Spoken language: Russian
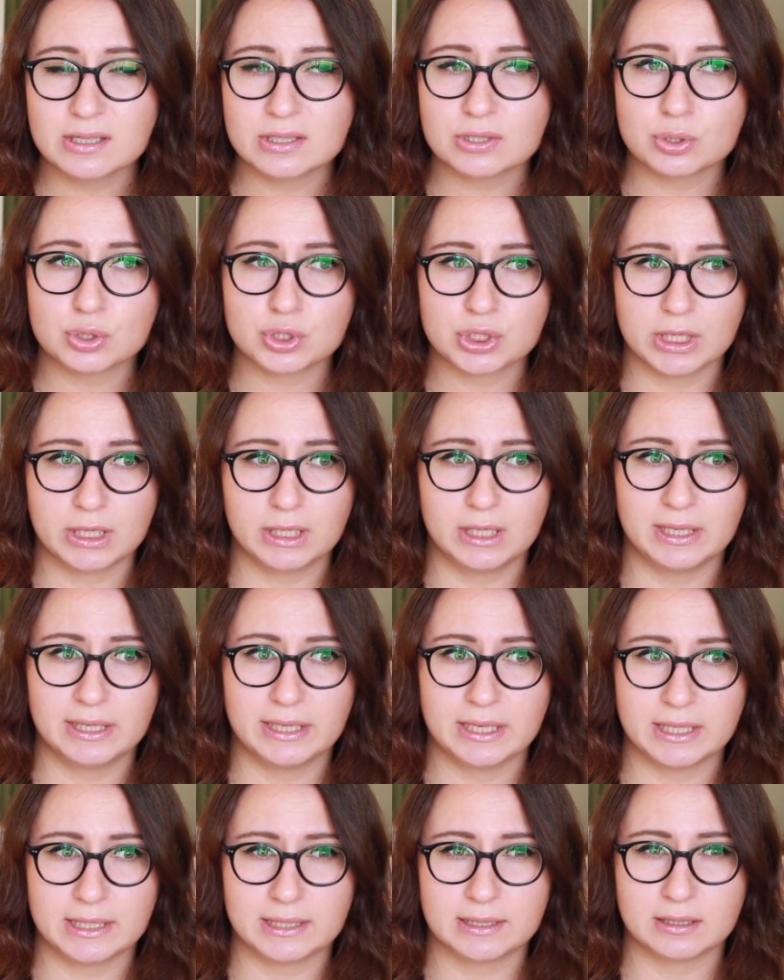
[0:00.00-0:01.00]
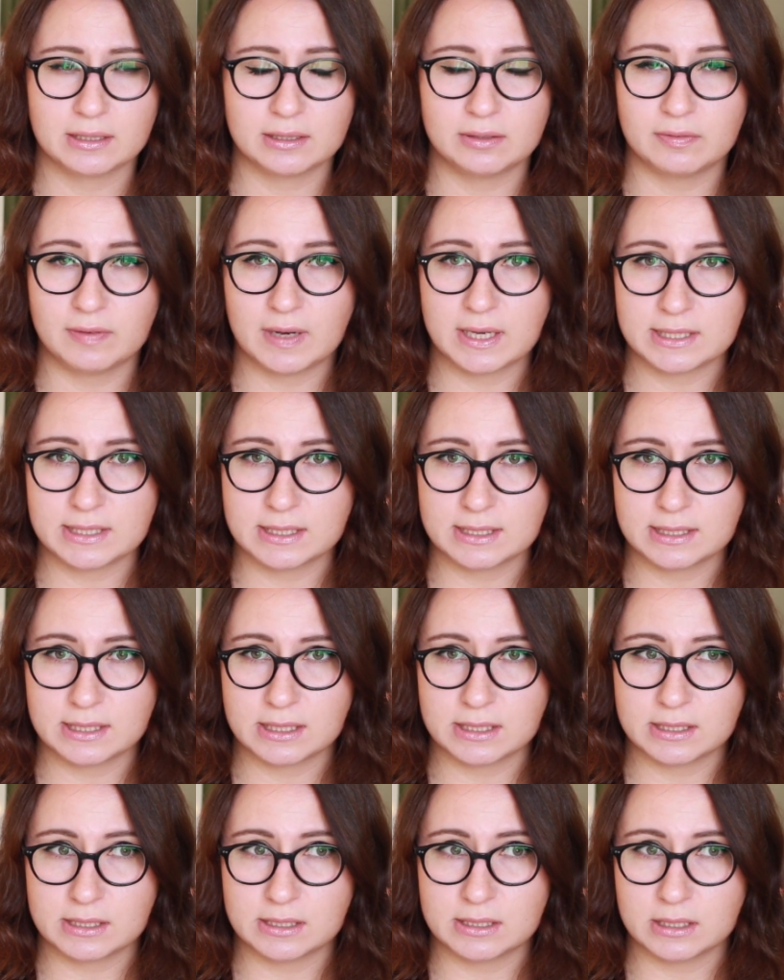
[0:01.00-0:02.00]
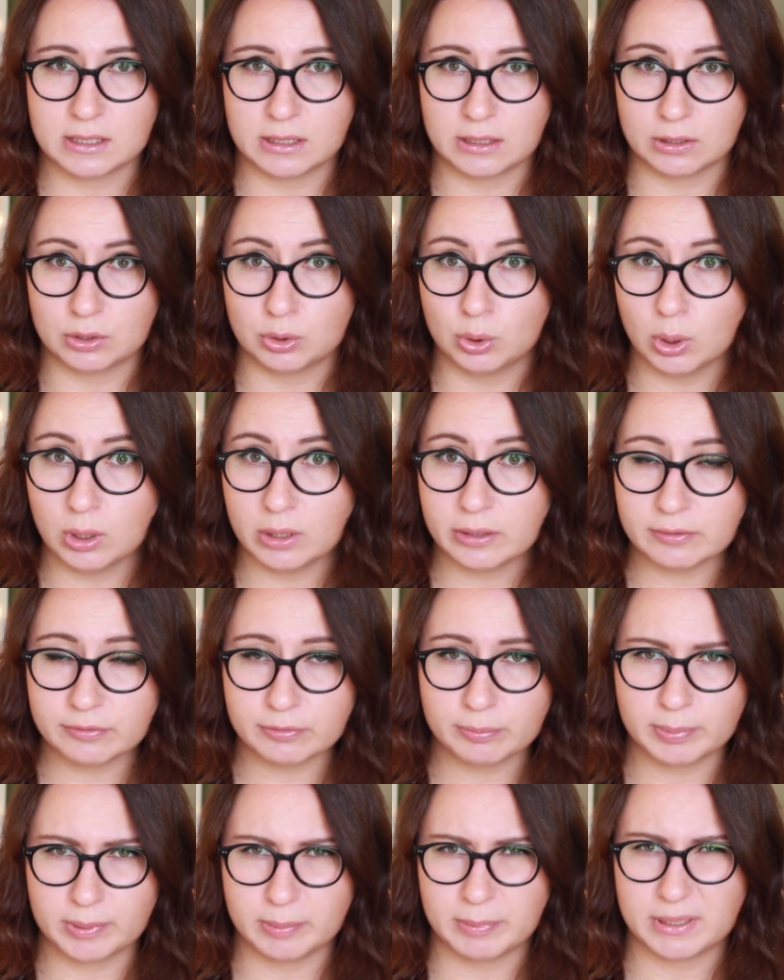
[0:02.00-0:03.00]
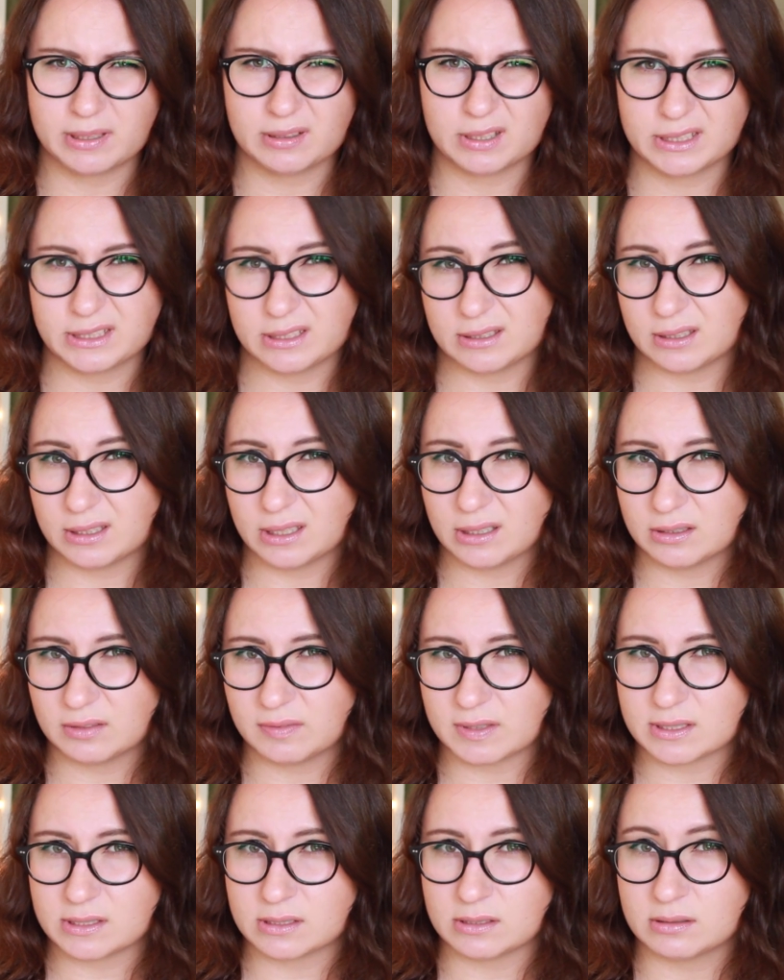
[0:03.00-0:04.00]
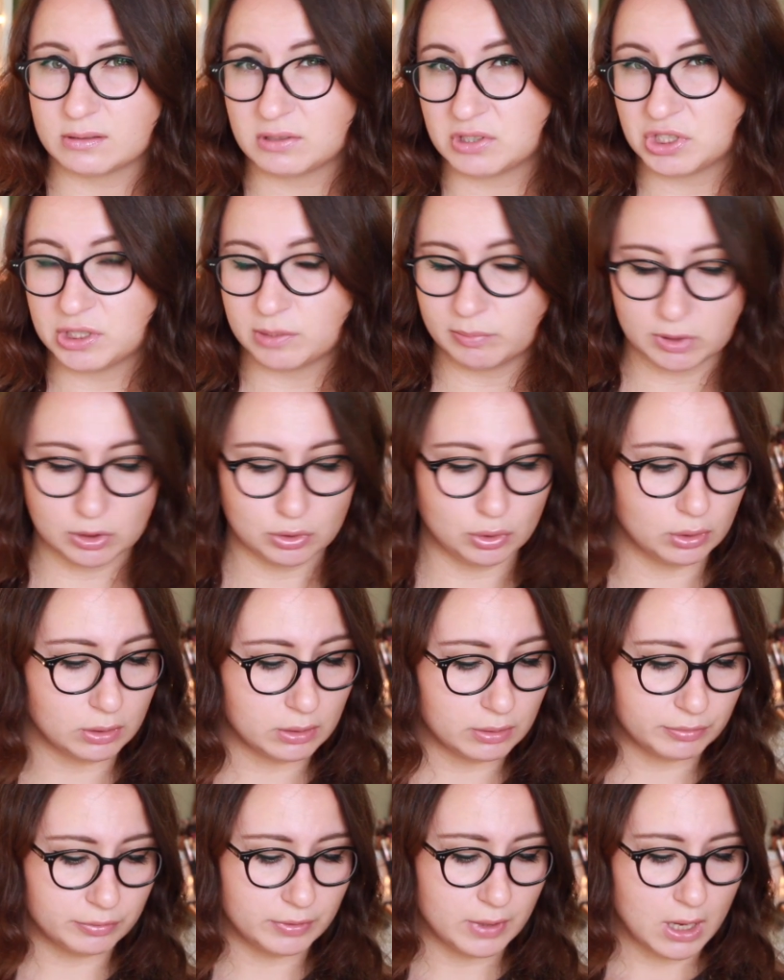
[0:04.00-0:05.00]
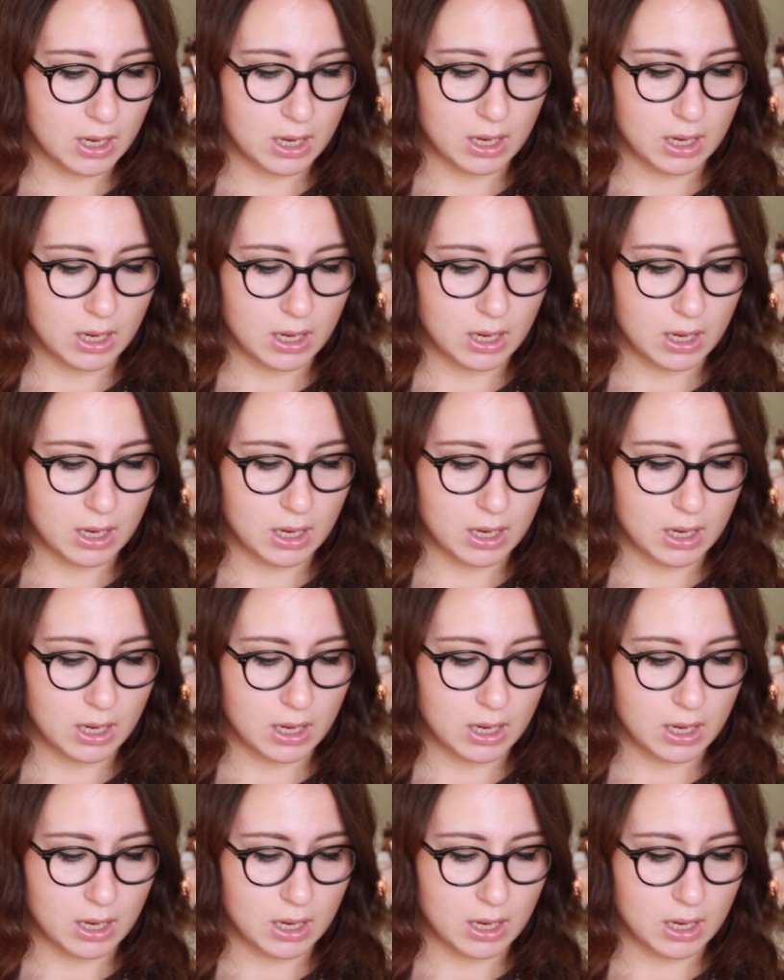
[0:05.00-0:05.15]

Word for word: 100 шекелей это 20 э, долларов, примерно где-то так, 20 с чем-то долларов.